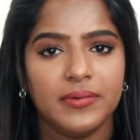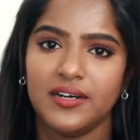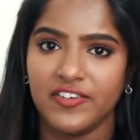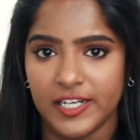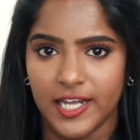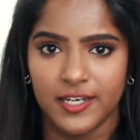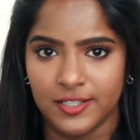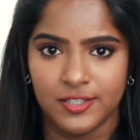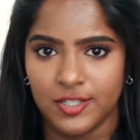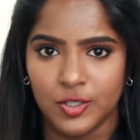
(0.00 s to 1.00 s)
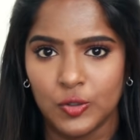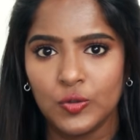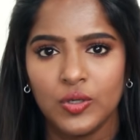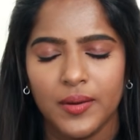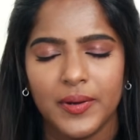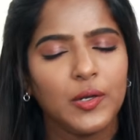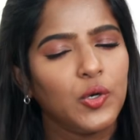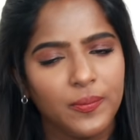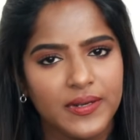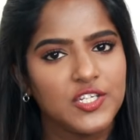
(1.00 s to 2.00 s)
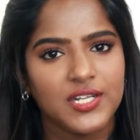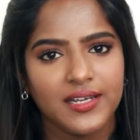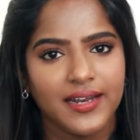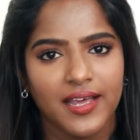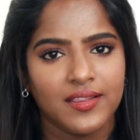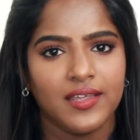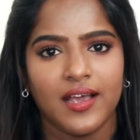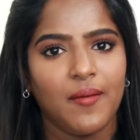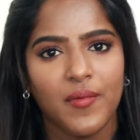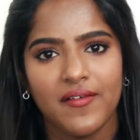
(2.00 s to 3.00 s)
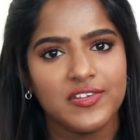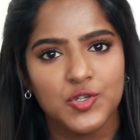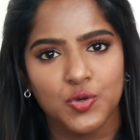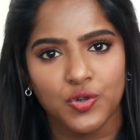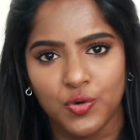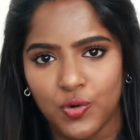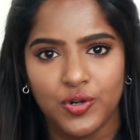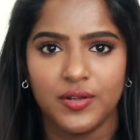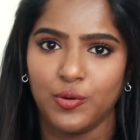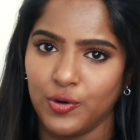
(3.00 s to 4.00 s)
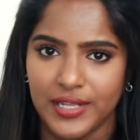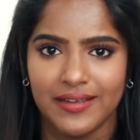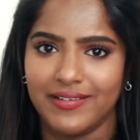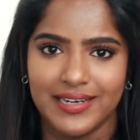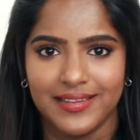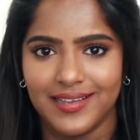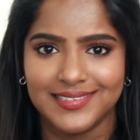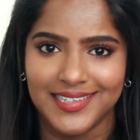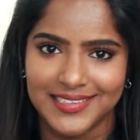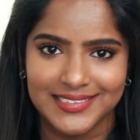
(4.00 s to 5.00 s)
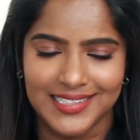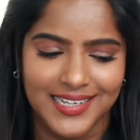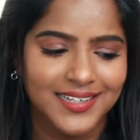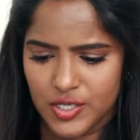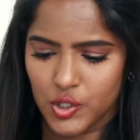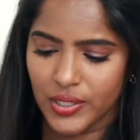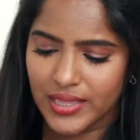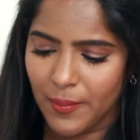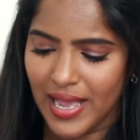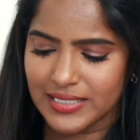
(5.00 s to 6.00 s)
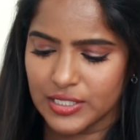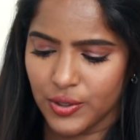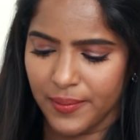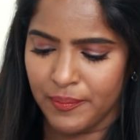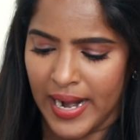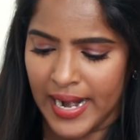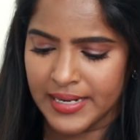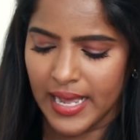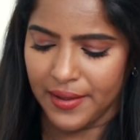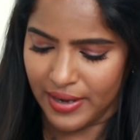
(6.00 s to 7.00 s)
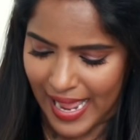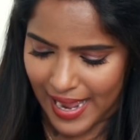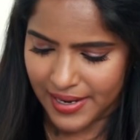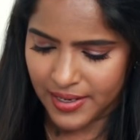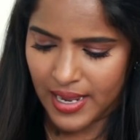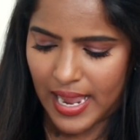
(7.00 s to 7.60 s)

பர்ஃபெக்டாக இருந்திருந்திருக்கும் பட் ஒன்றும் பிரச்சனை கிடையாது எங்கள் அம்மா வச்சு ஒரு ஓட்டு ஓட்டிக்க வேண்டியதா சைட்ஸில் ஸோ இந்த மேக்ஸியோட பிராண்ட் ரேர்